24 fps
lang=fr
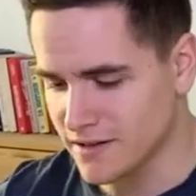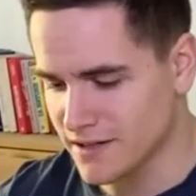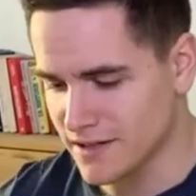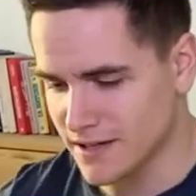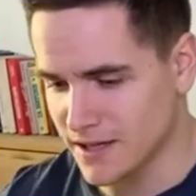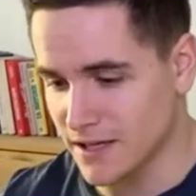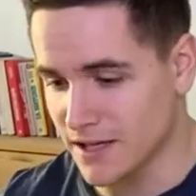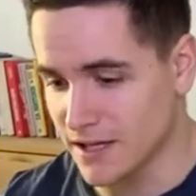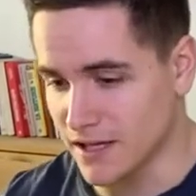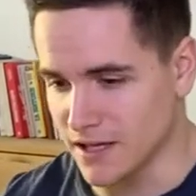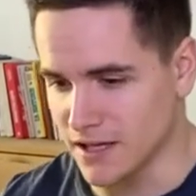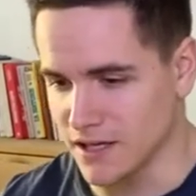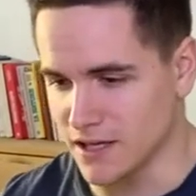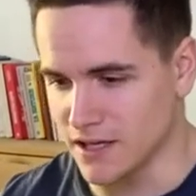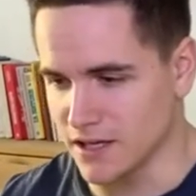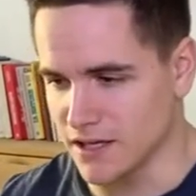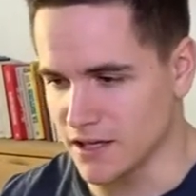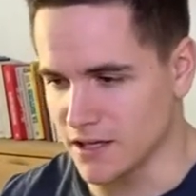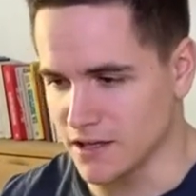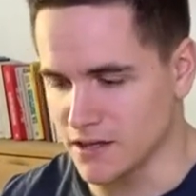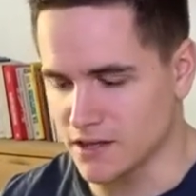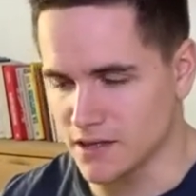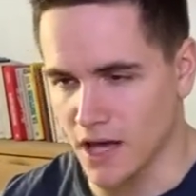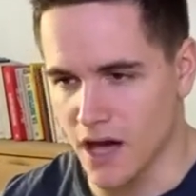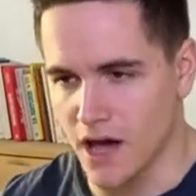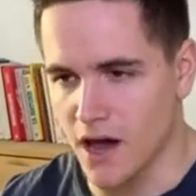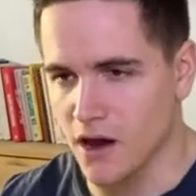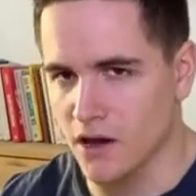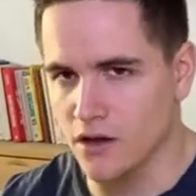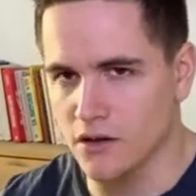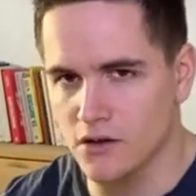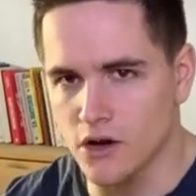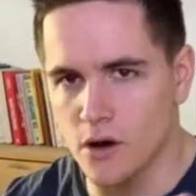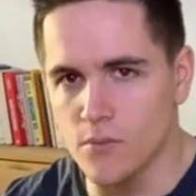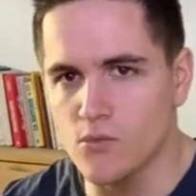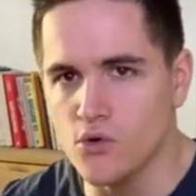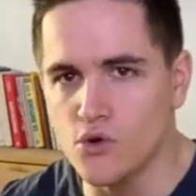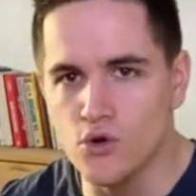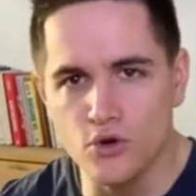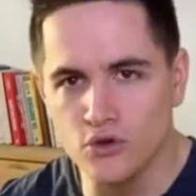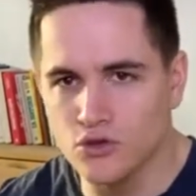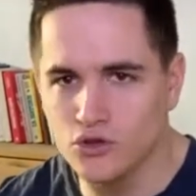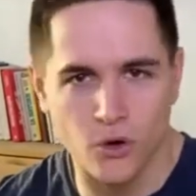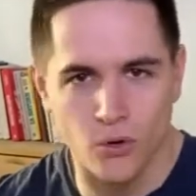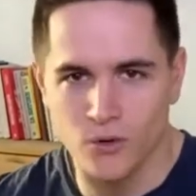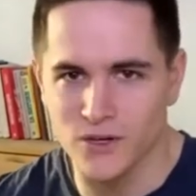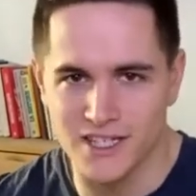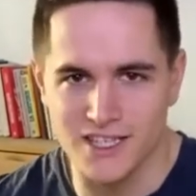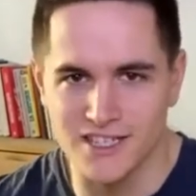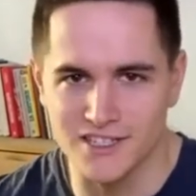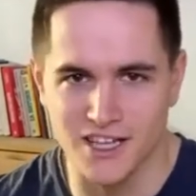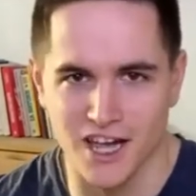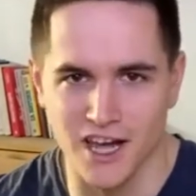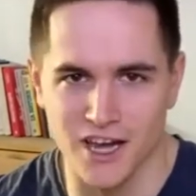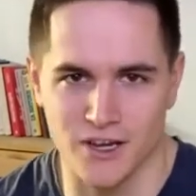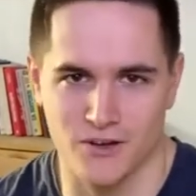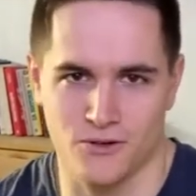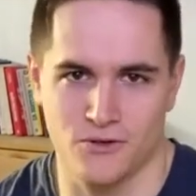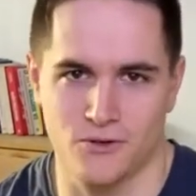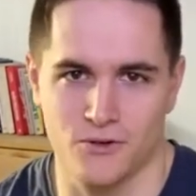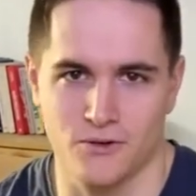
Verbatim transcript: Et t'as comme le temps qui s'arrête,